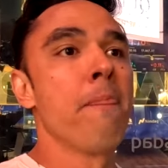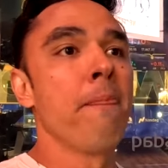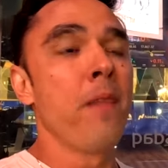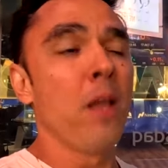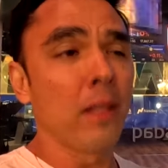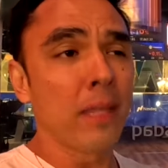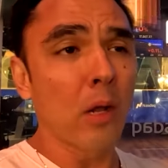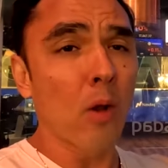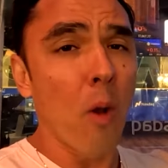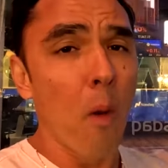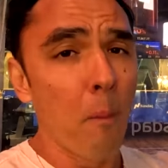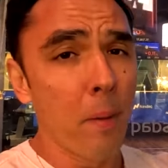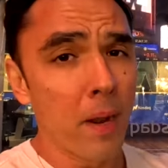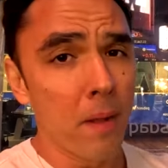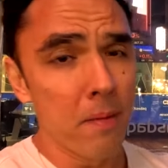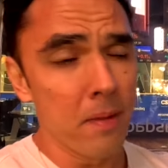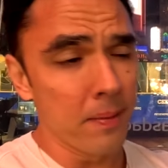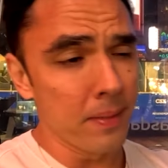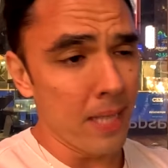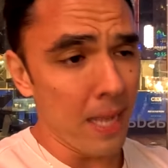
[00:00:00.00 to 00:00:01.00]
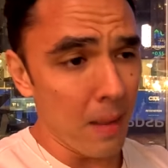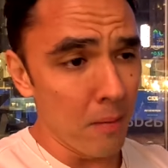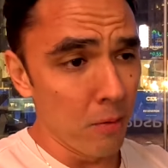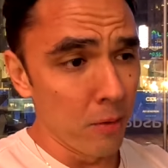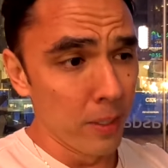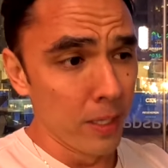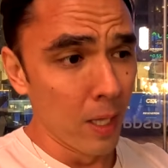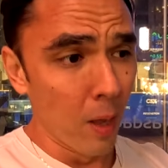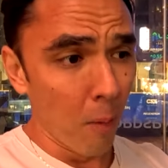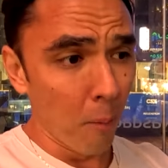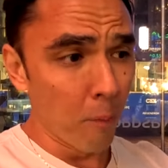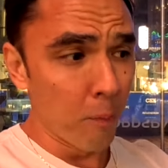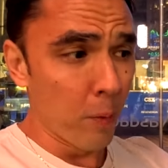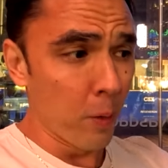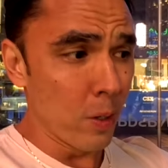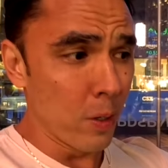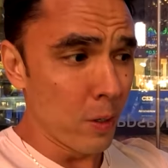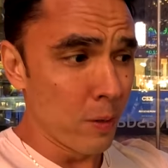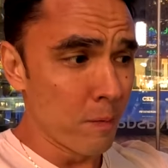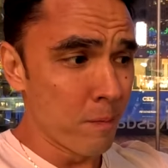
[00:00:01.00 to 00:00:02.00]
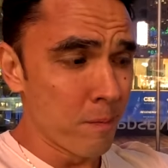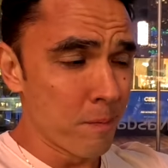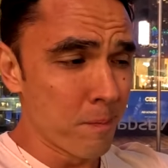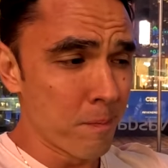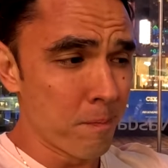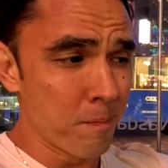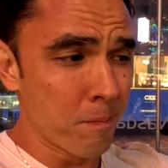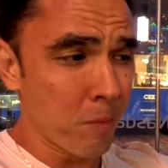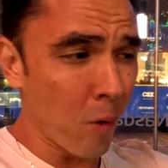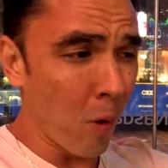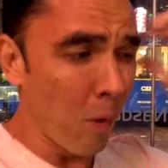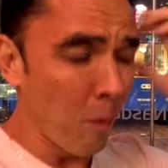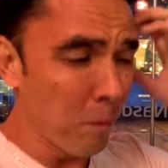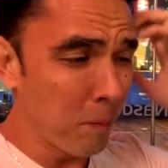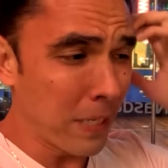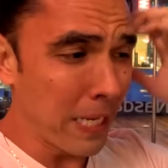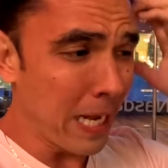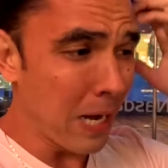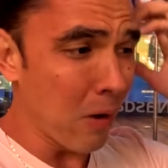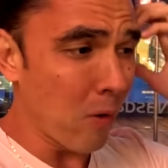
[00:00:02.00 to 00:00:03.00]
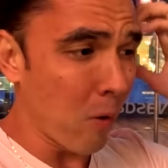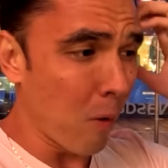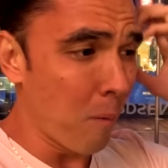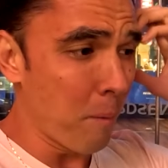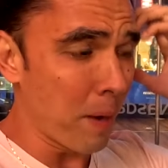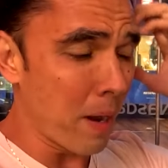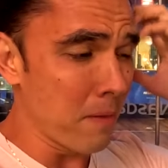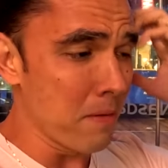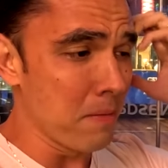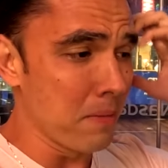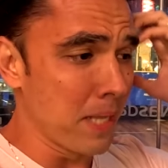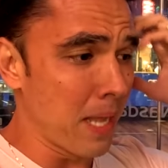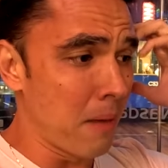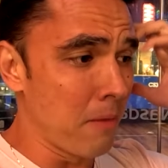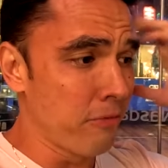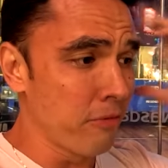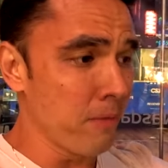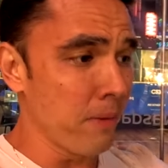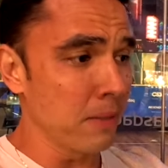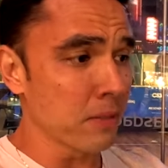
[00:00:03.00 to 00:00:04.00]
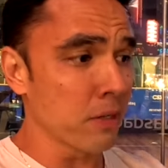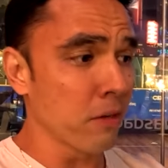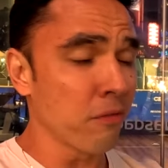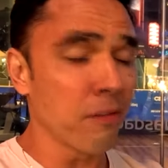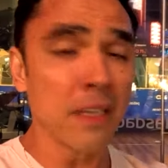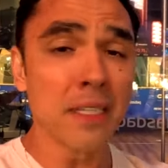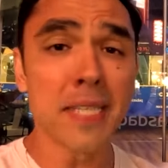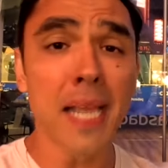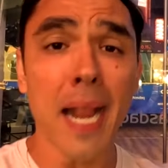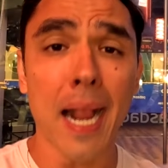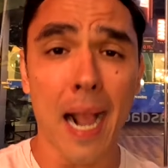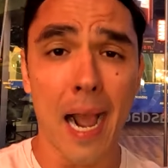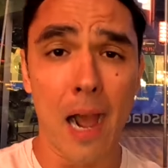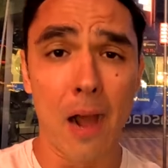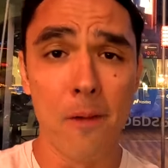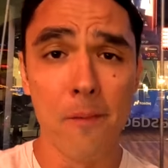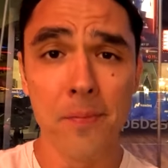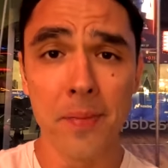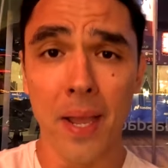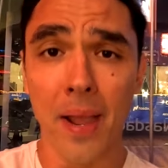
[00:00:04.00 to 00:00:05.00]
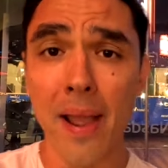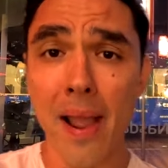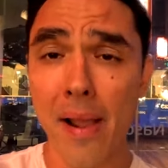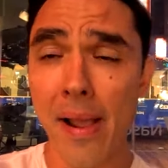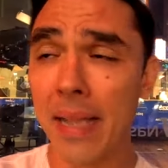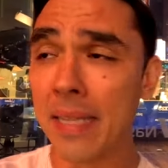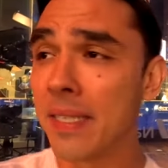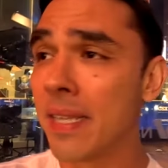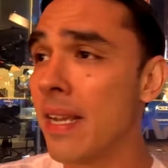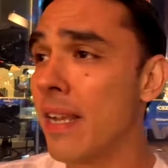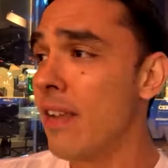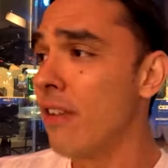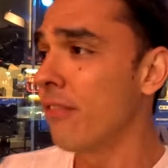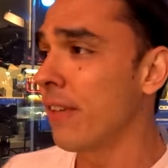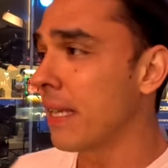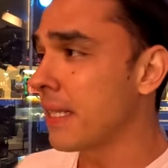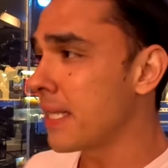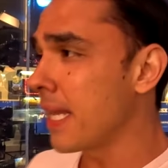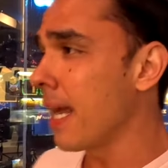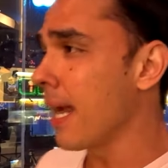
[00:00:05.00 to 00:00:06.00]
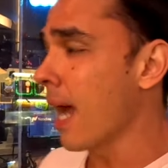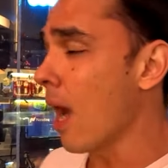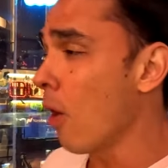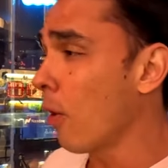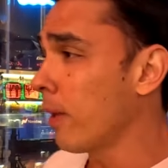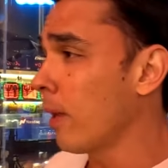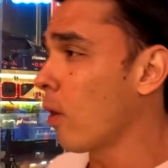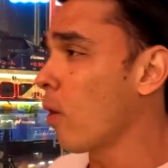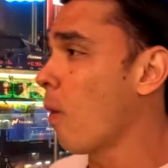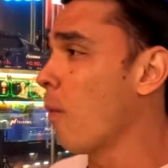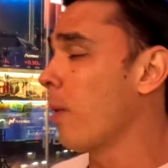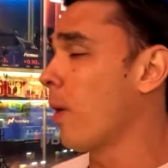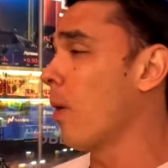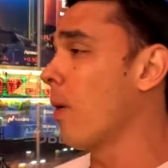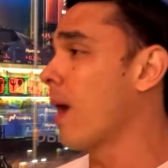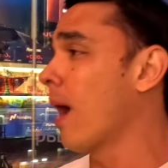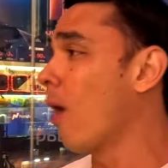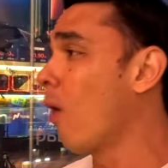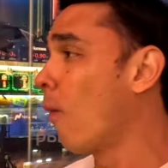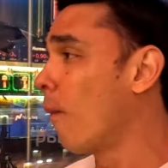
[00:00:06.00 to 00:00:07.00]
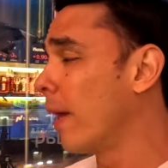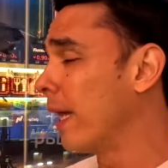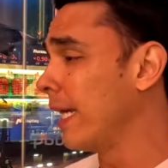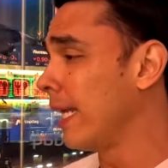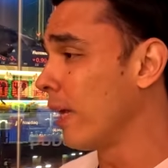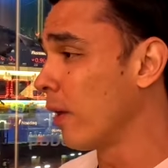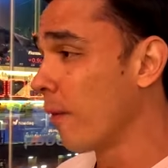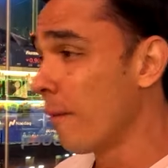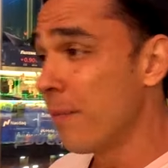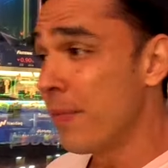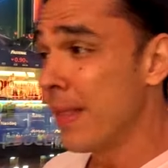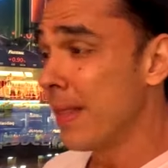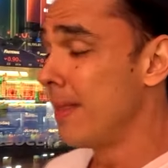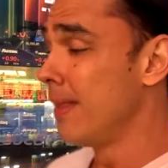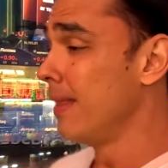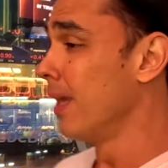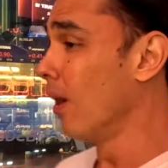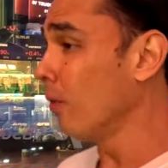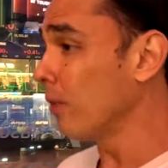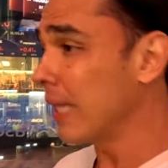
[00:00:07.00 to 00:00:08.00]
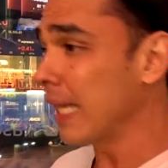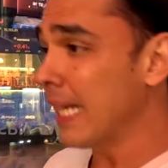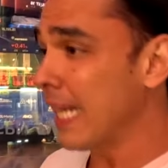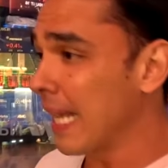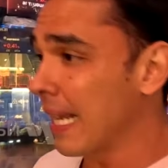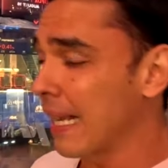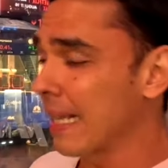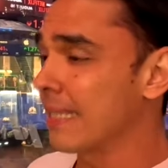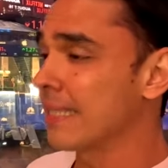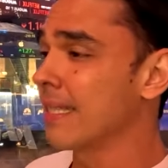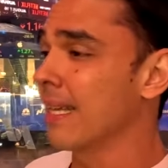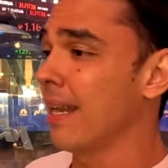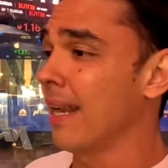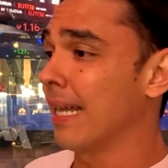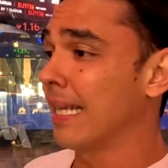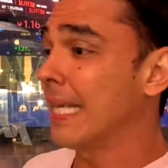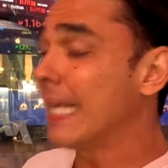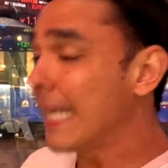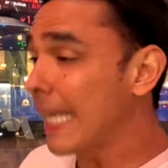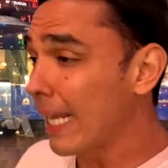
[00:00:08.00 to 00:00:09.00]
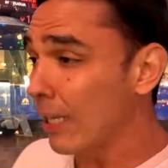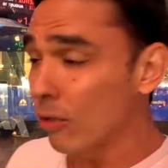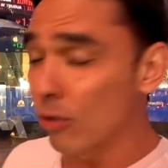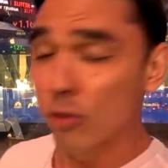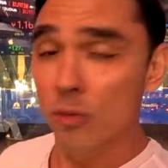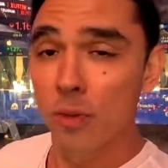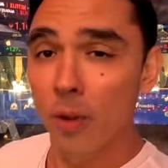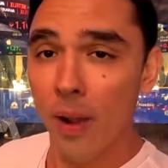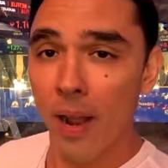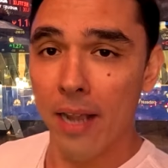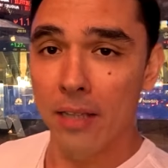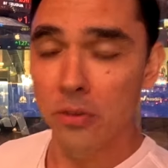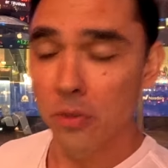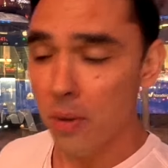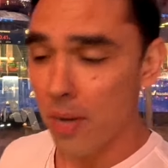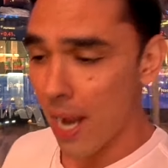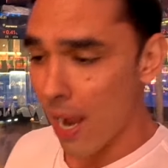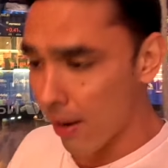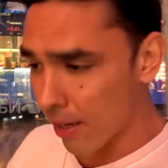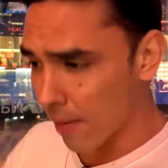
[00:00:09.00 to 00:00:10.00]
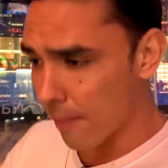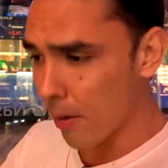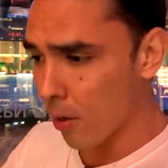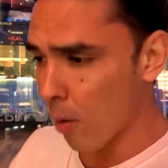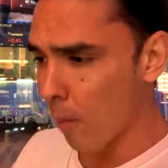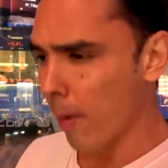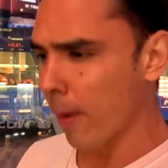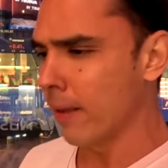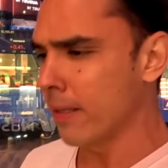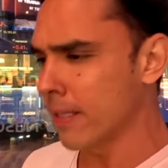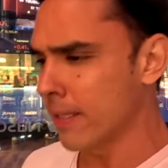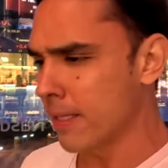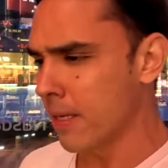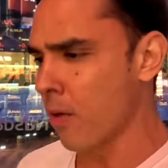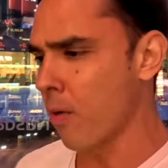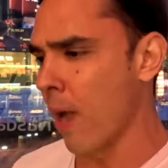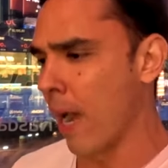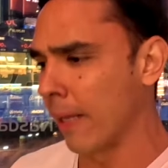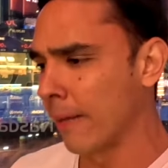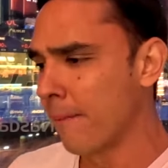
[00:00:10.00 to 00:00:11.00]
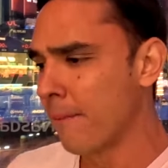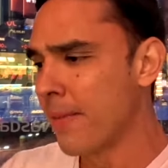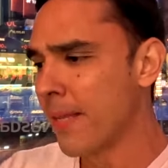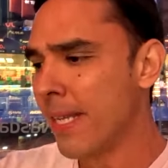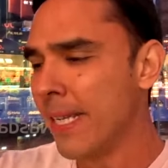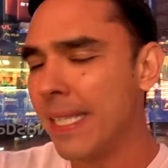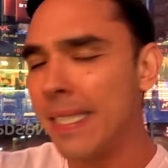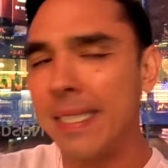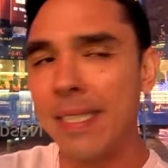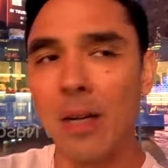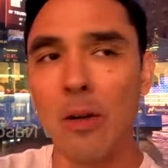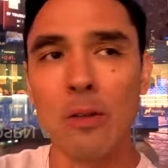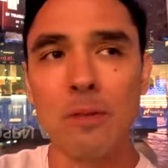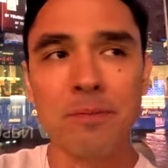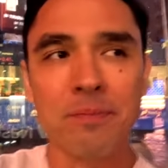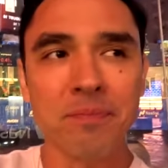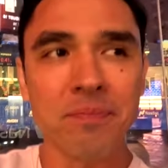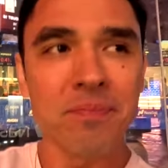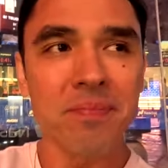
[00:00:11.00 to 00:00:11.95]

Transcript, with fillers: Eu até comprei a BMW não por com, querer comprar a BMW, foi mais que eu fiquei sem carro. A real é essa. Fiquei sem carro, queria comprar um carro maneiro, não queria gastar lá 500 mil reais no carro, acabei comprando essa Z4. Então,